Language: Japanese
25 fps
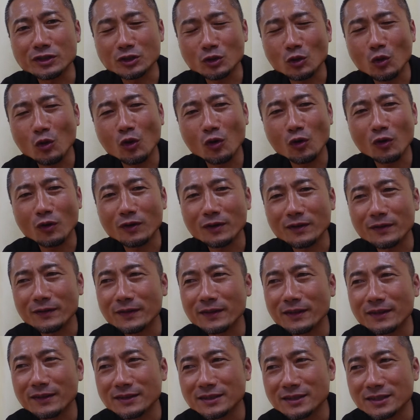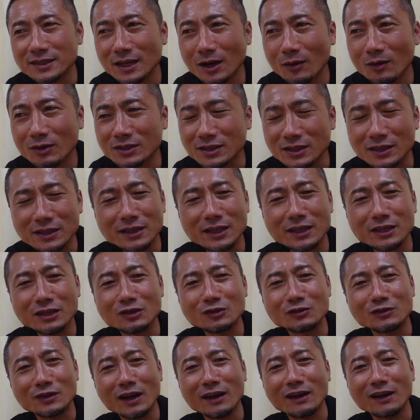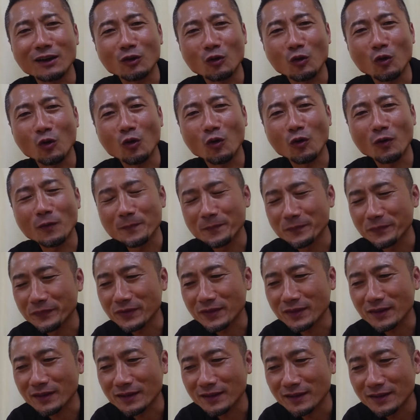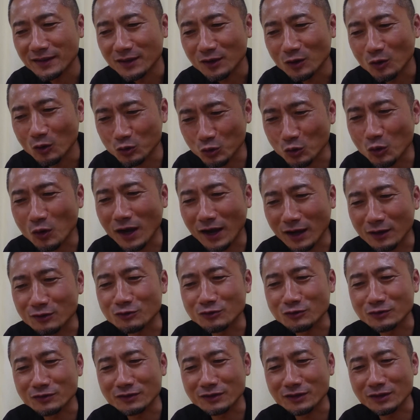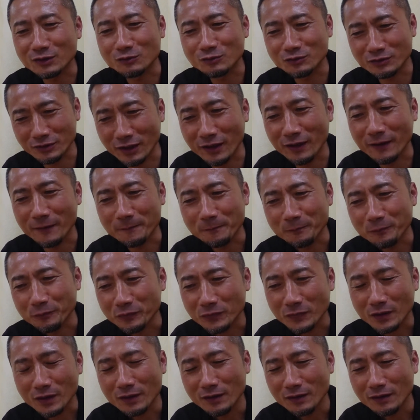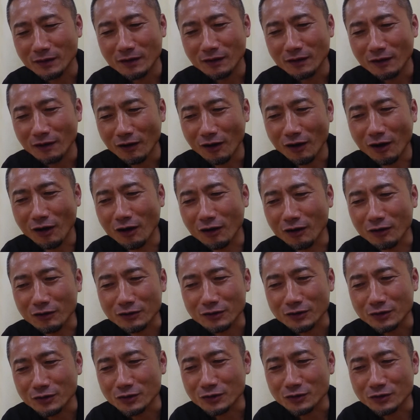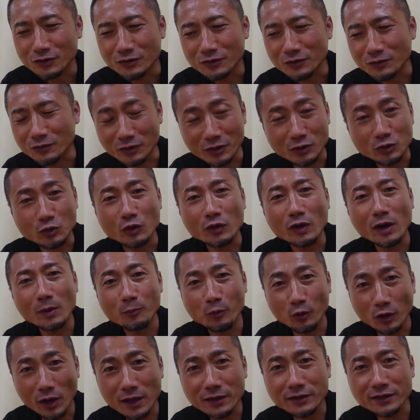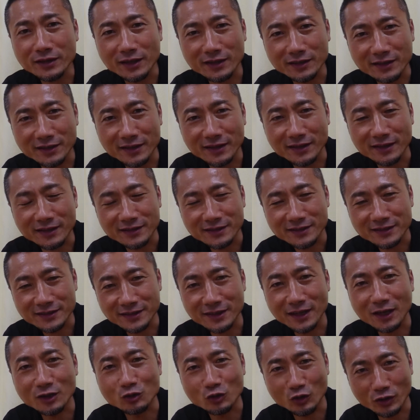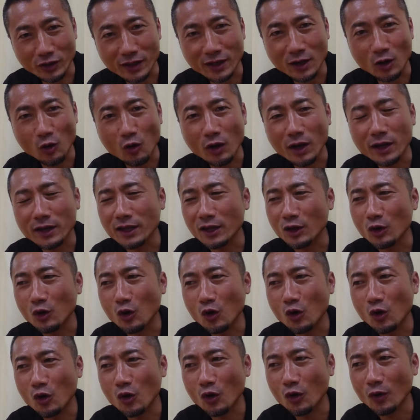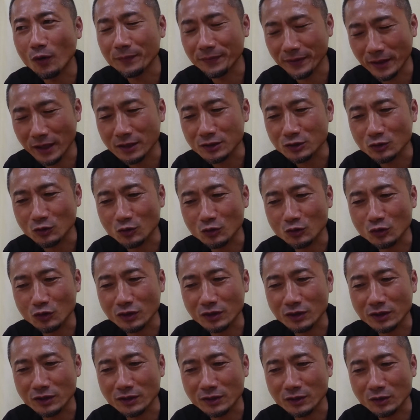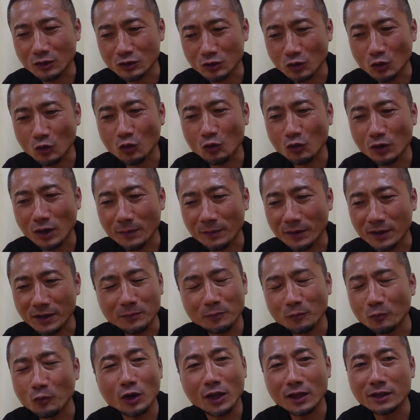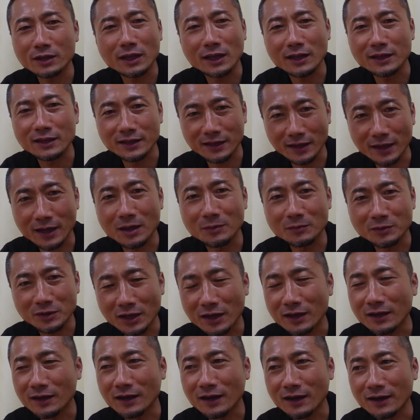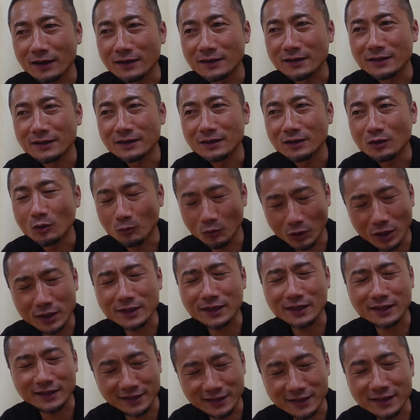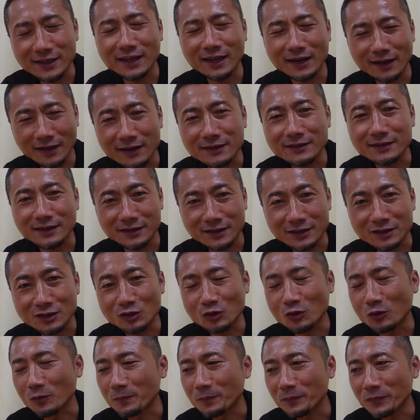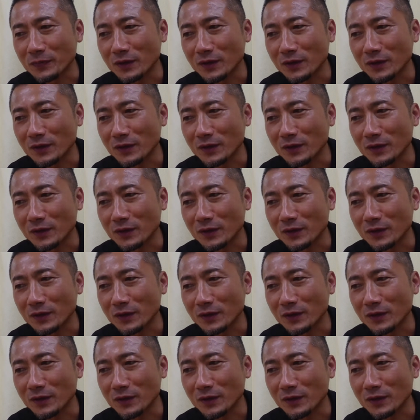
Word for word: う人を幸せにできるなんかこうことがあるって言ってああでそれはボランティアでしないといけないお金をねその時その頃はまだもらったらいけないみたいなもらったらいけなかったんですよ